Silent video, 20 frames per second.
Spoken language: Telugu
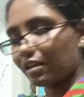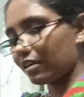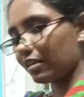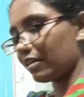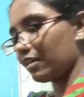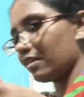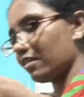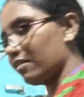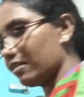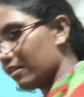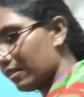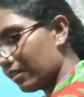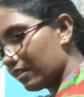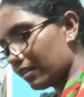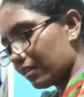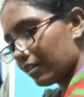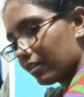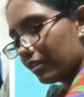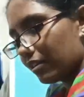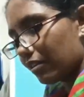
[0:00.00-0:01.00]
ఆ
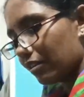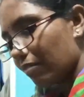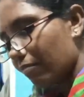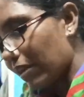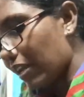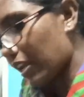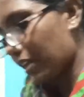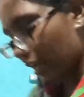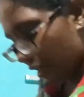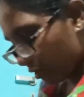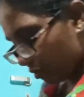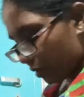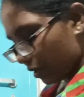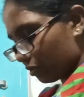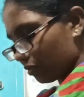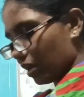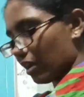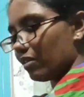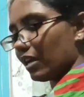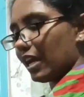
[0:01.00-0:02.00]
ప్లానింగ్ కొంచెం
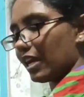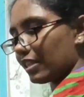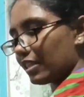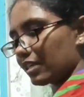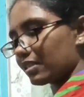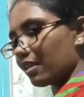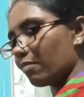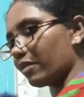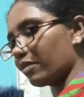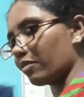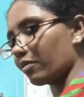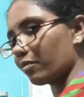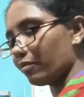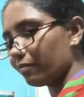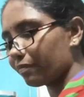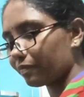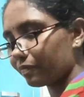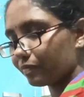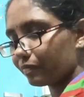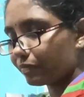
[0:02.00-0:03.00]
లేట్ అయిపోయిందనమాట
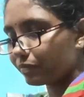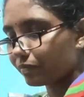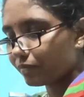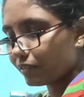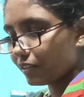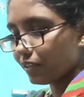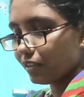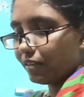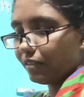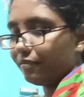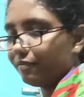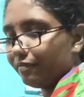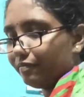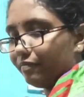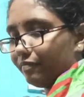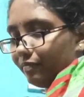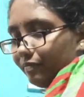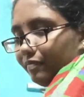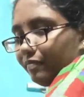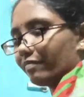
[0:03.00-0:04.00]
అంటే లెవెన్
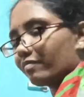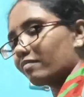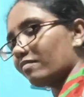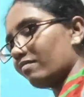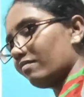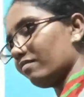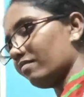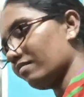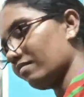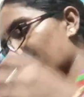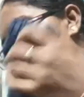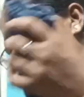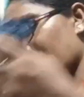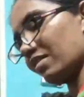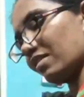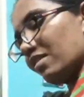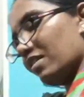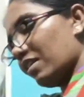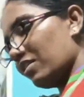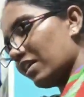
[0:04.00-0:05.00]
అట్లా అయింది
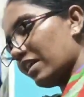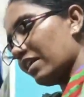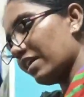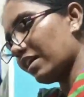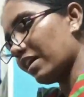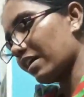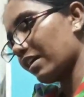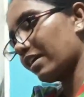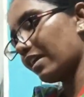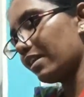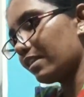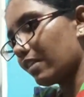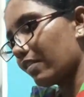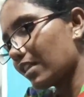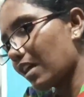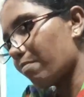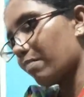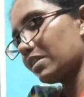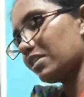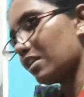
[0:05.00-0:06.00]
ఇంటి దగ్గర నుంచి
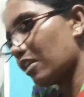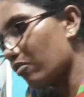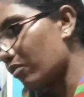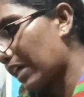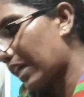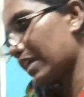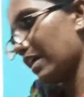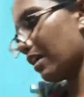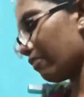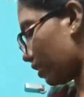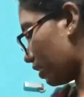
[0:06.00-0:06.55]
బయలుదేరేసరికి